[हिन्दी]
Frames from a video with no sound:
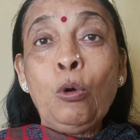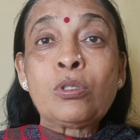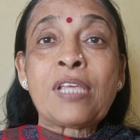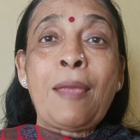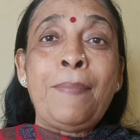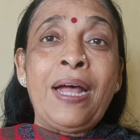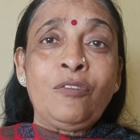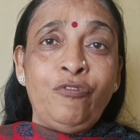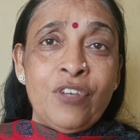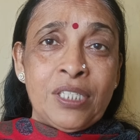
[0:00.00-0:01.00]
उसके
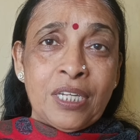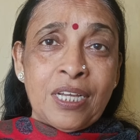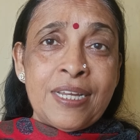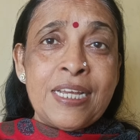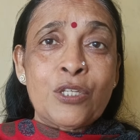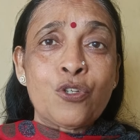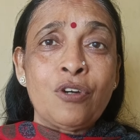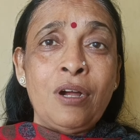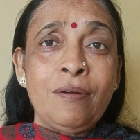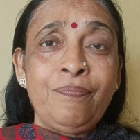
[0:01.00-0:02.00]
बाद फिज़िकली
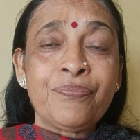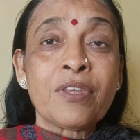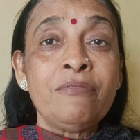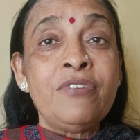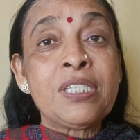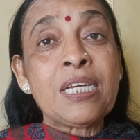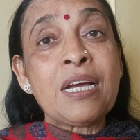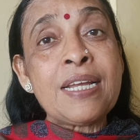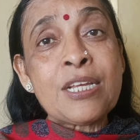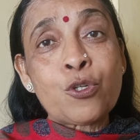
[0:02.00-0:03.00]
स्ट्रॉन्ग
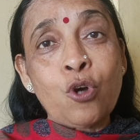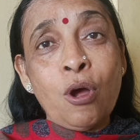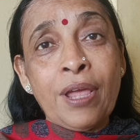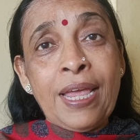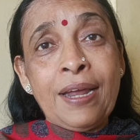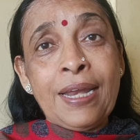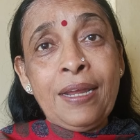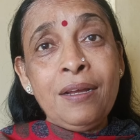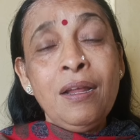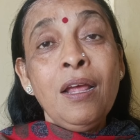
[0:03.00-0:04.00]
फिज़िकली स्ट्रांग
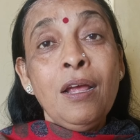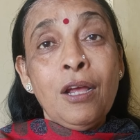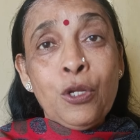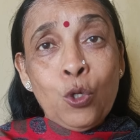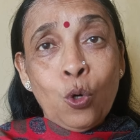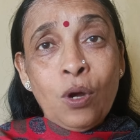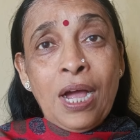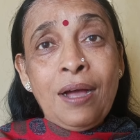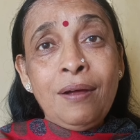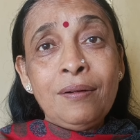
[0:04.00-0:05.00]
यानी
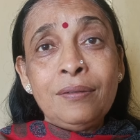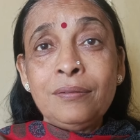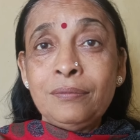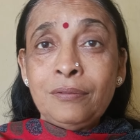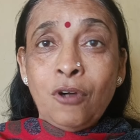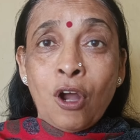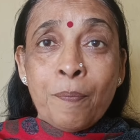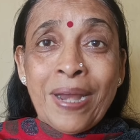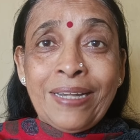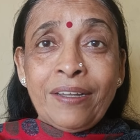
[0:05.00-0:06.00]
योगा और
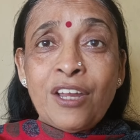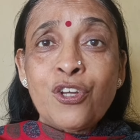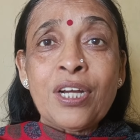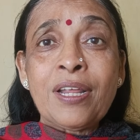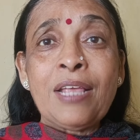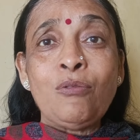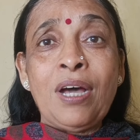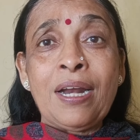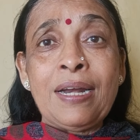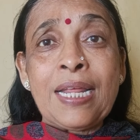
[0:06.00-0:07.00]
मेडिटेशन के
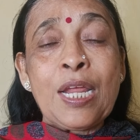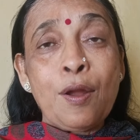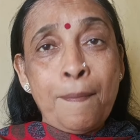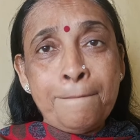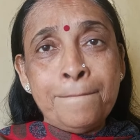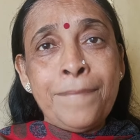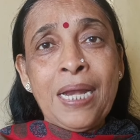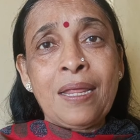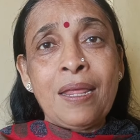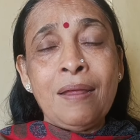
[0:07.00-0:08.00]
द्वारा नहीं
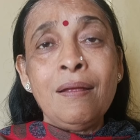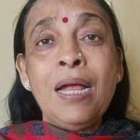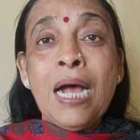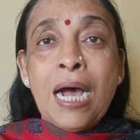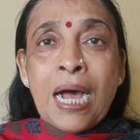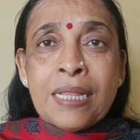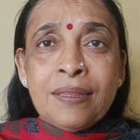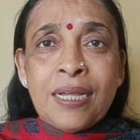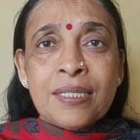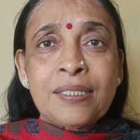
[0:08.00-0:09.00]
बल्कि
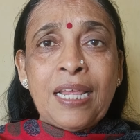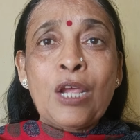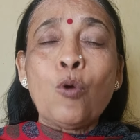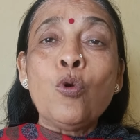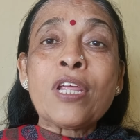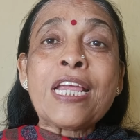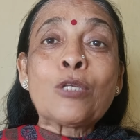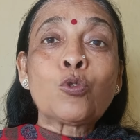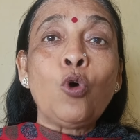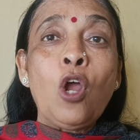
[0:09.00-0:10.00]
अंदर से
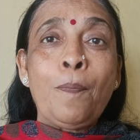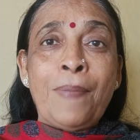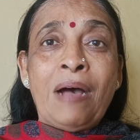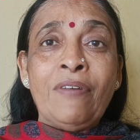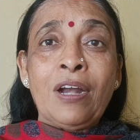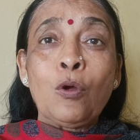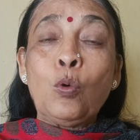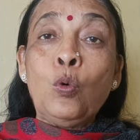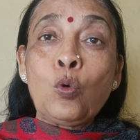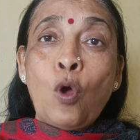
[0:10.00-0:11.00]
उनकी सोल पावर
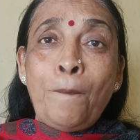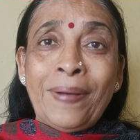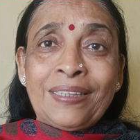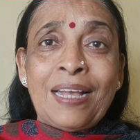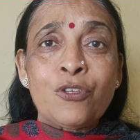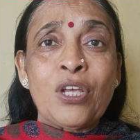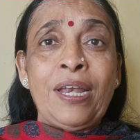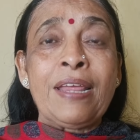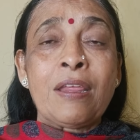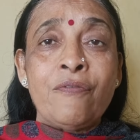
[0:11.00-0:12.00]
उनको पता
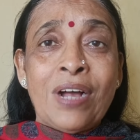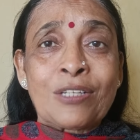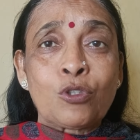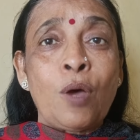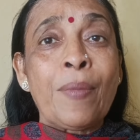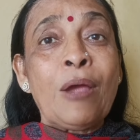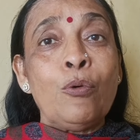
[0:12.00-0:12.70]
चले कि वास्तव में